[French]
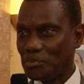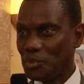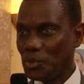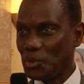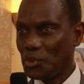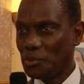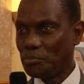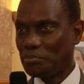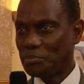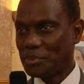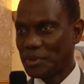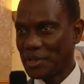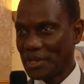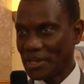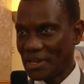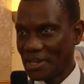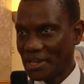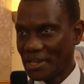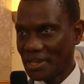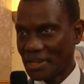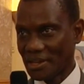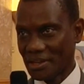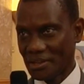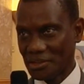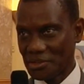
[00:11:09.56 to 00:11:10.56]
une
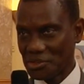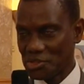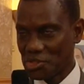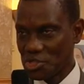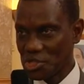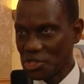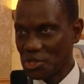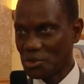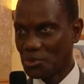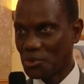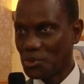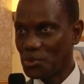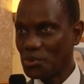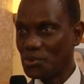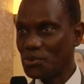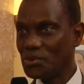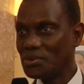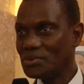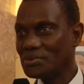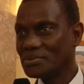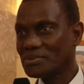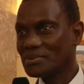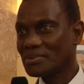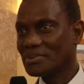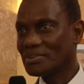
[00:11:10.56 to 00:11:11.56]
pierre deux
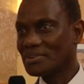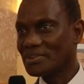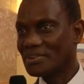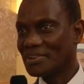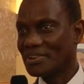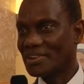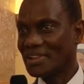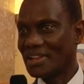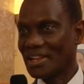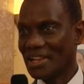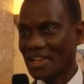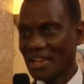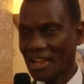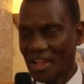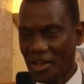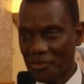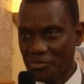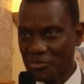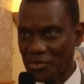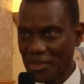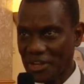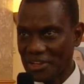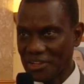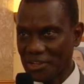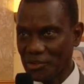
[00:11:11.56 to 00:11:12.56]
coups, la
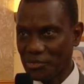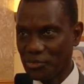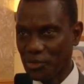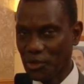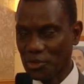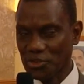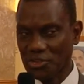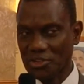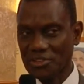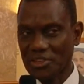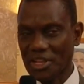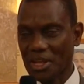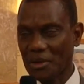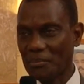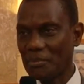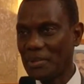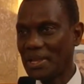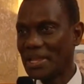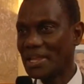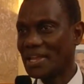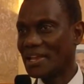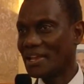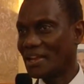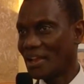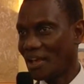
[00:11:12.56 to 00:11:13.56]
fête des forces
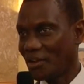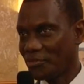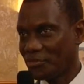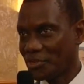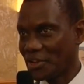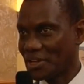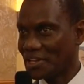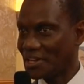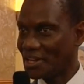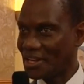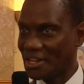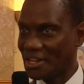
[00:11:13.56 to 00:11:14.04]
armées et la fête de